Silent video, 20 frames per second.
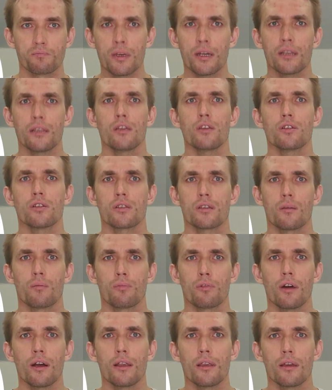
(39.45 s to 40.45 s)
В
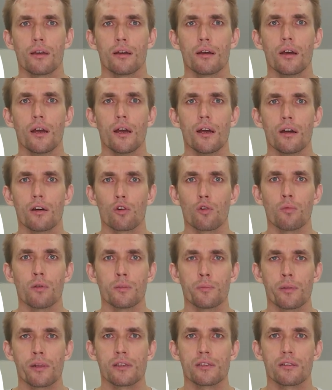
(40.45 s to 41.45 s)
механическом плане
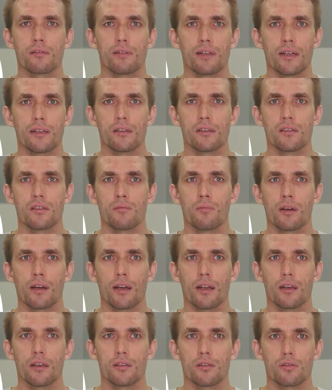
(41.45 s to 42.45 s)
робот представляет из
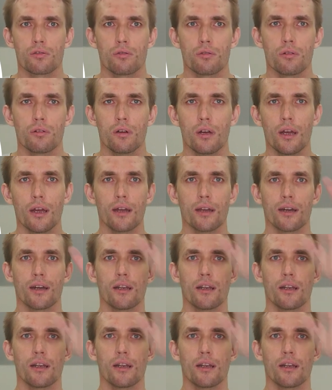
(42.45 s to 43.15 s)
себя колесо,